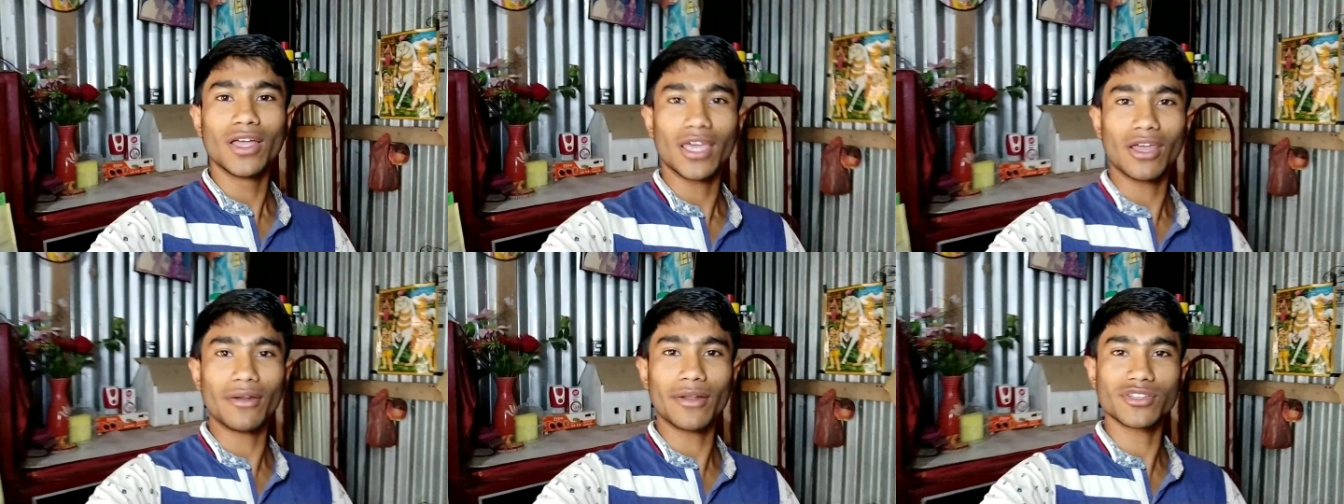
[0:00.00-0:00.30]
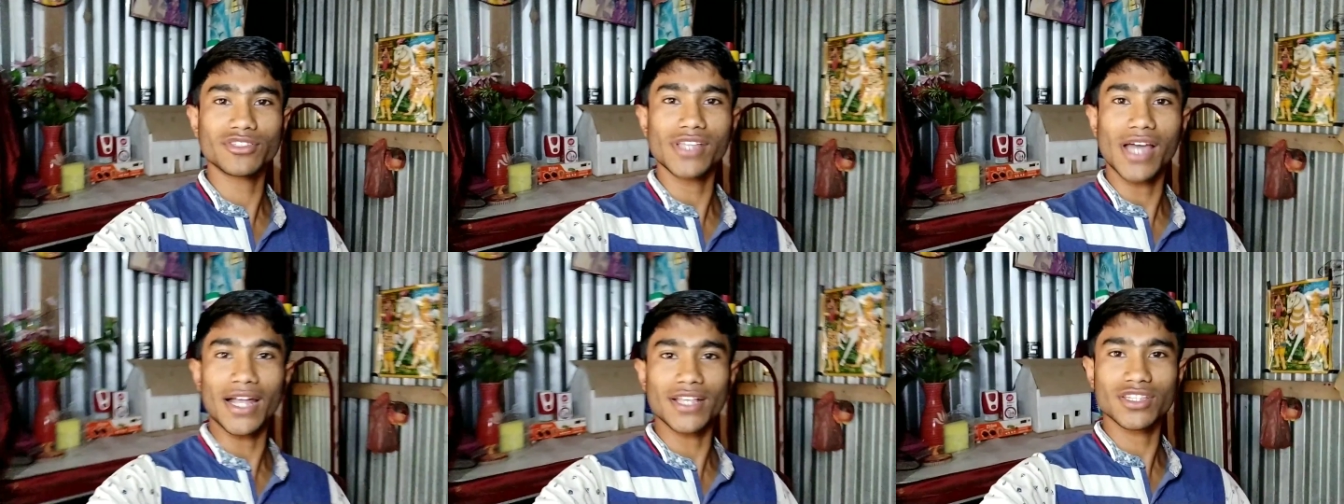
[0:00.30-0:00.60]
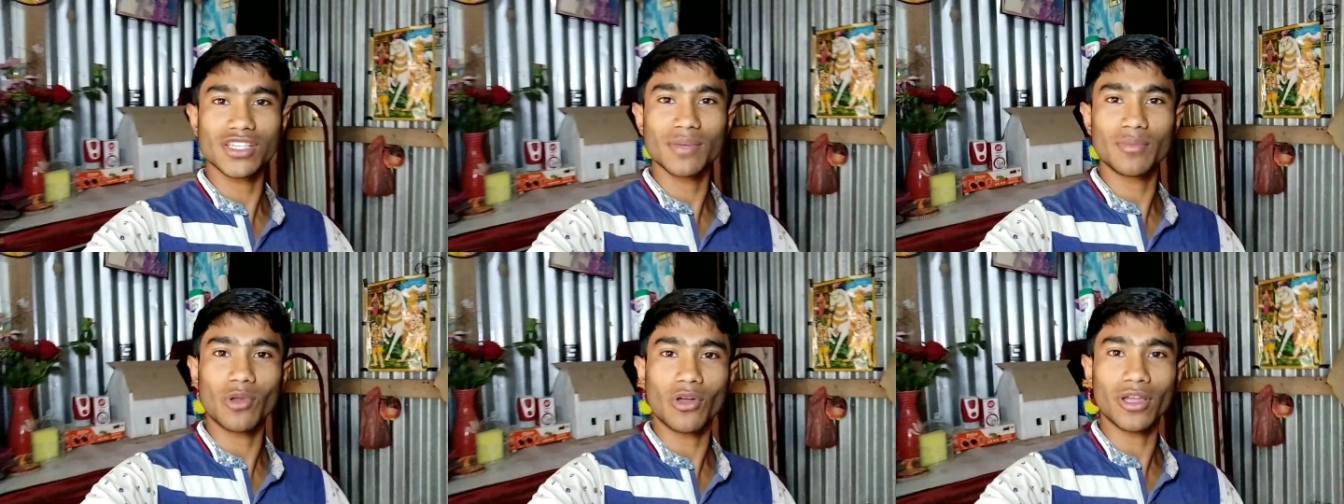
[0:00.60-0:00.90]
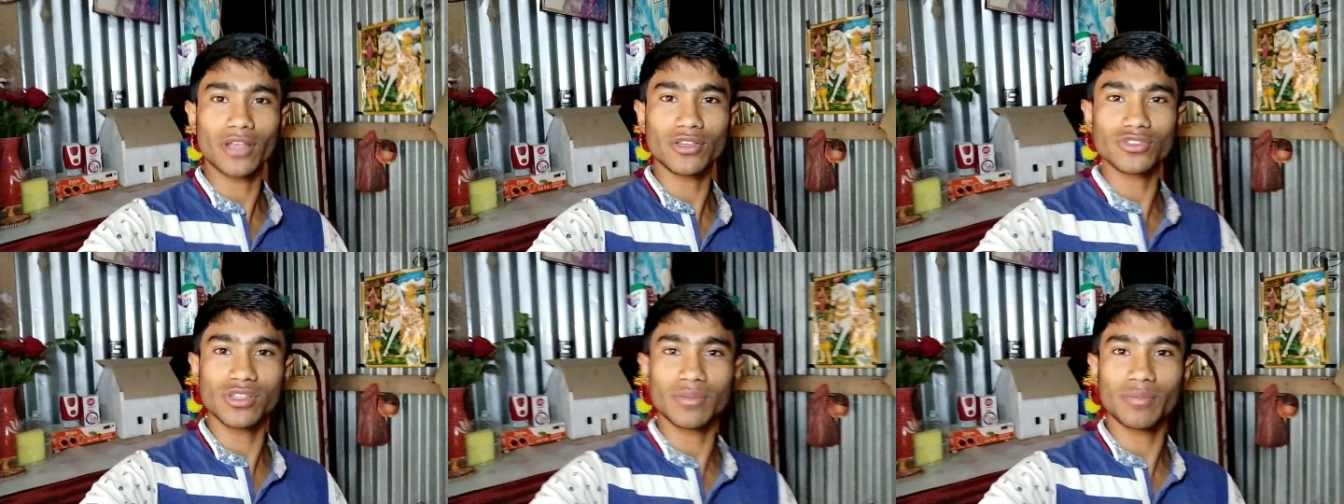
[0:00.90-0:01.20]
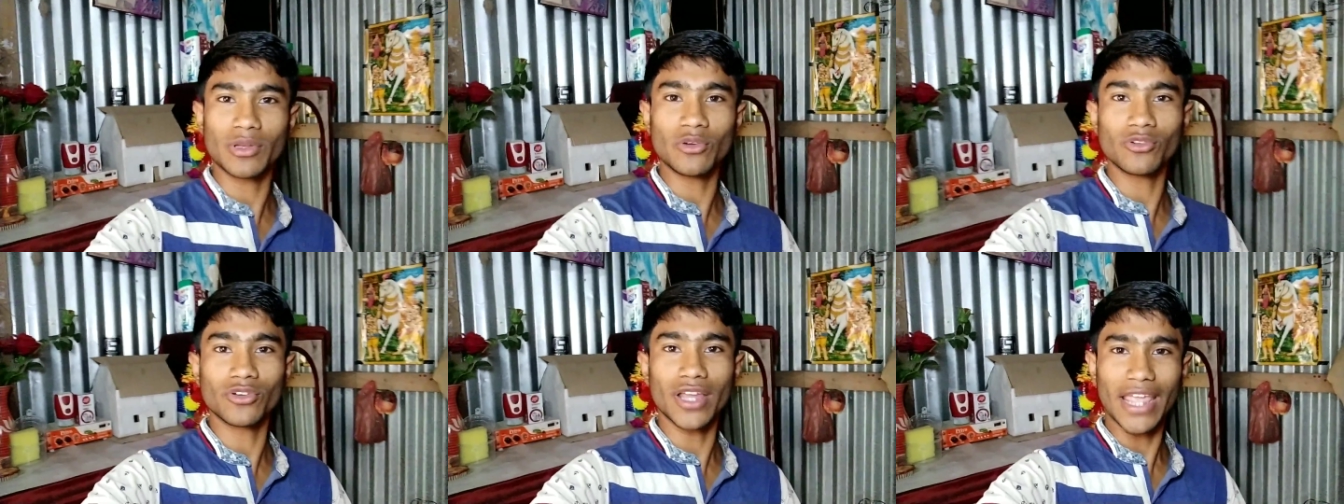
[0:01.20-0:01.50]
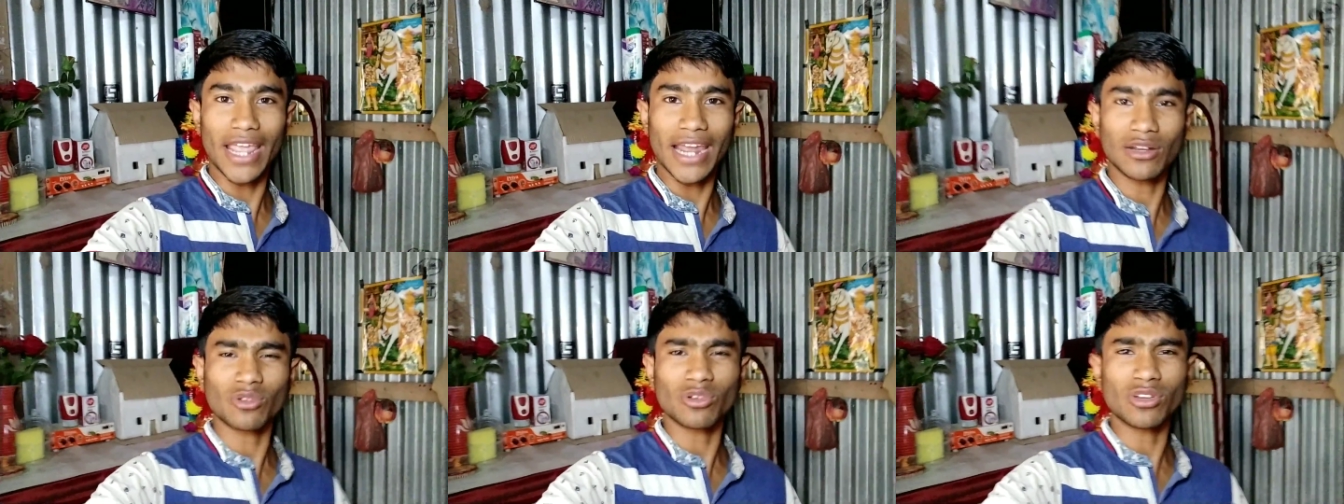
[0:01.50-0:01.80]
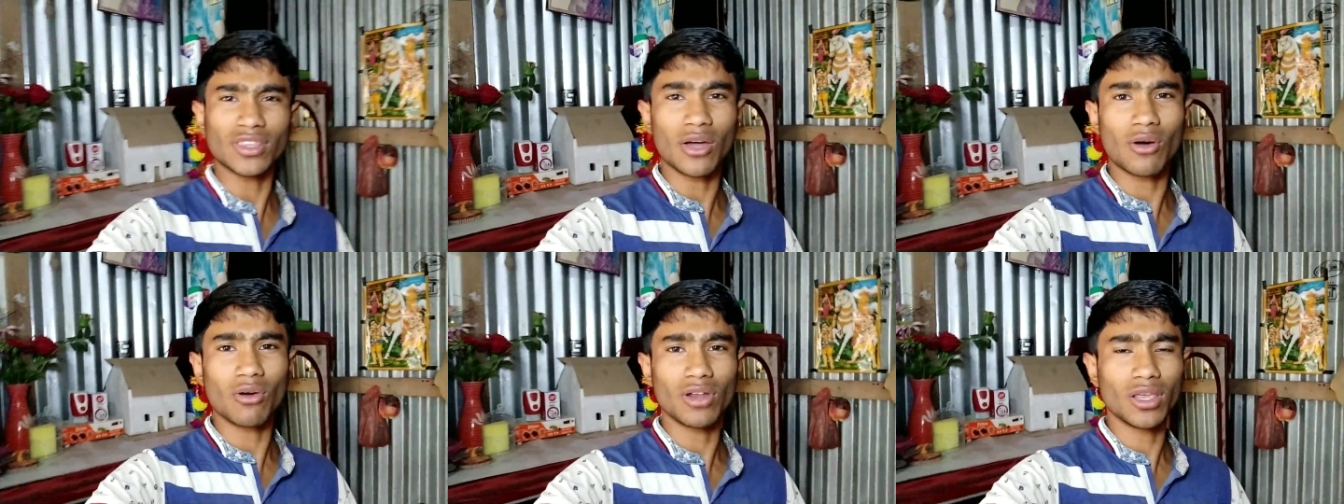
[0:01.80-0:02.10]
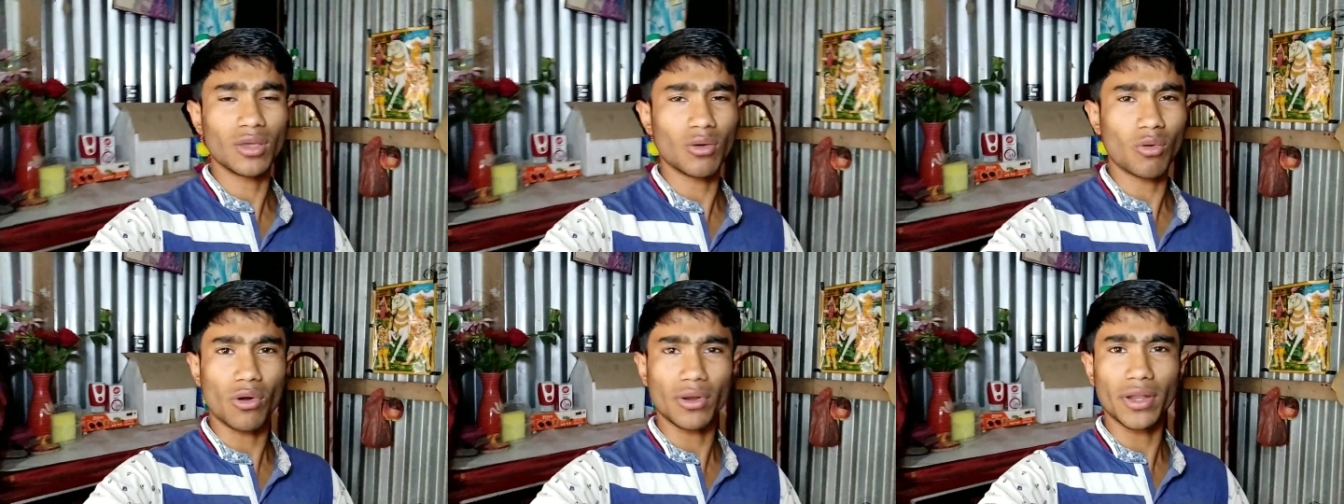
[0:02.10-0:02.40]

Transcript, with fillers: কেননা যদি আজকে ব্লগে যদি ভিডিওটা অ্যাড করি তাহলে